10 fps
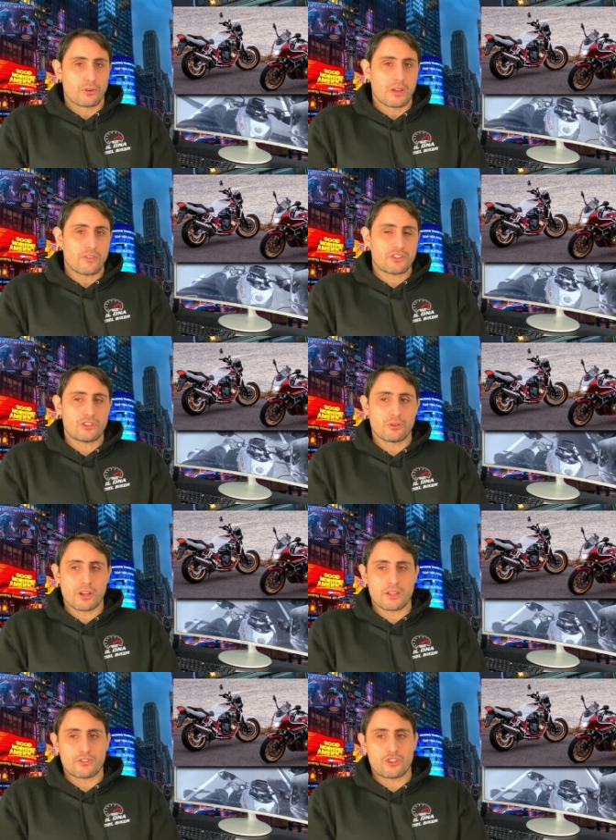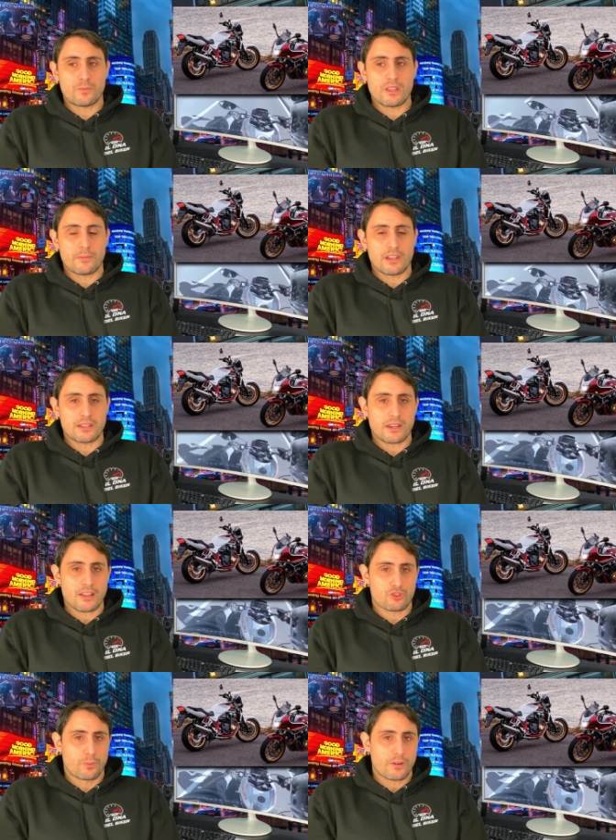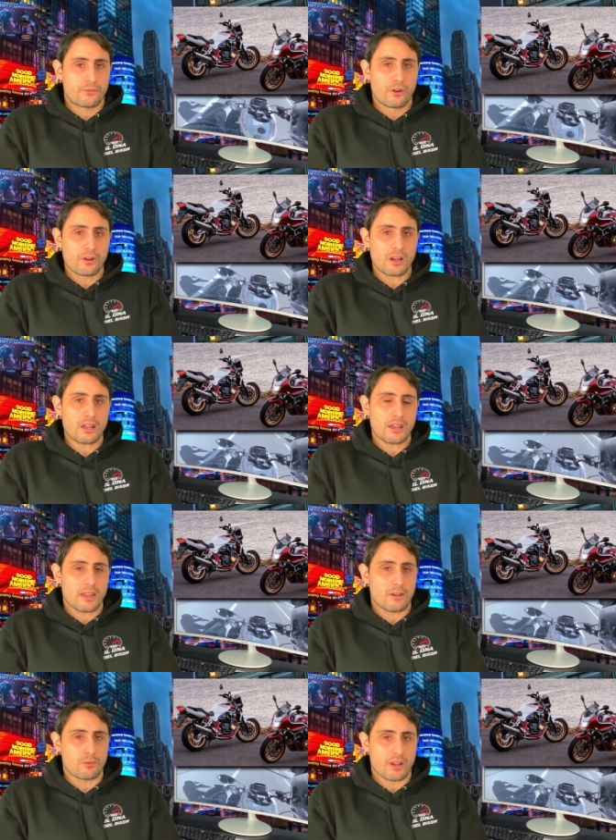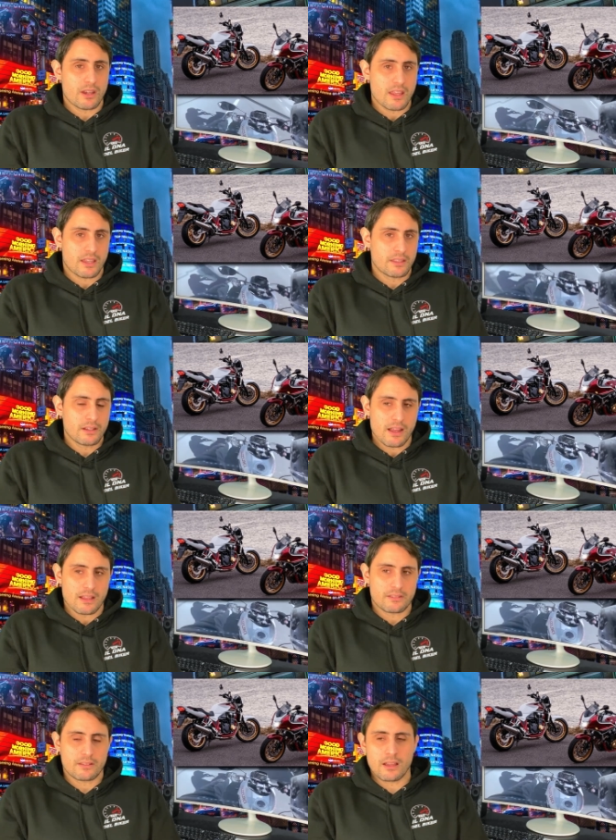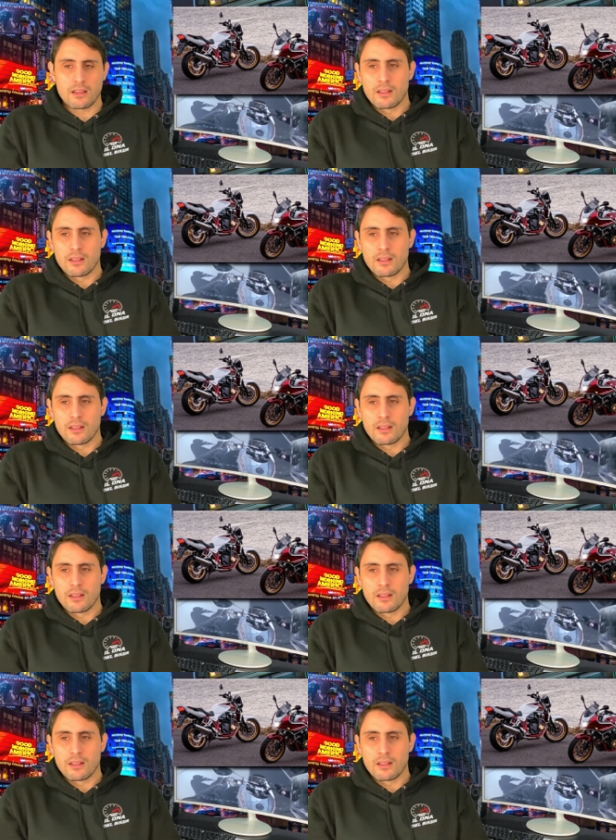la versione CB1300 Superforra è una naked classica,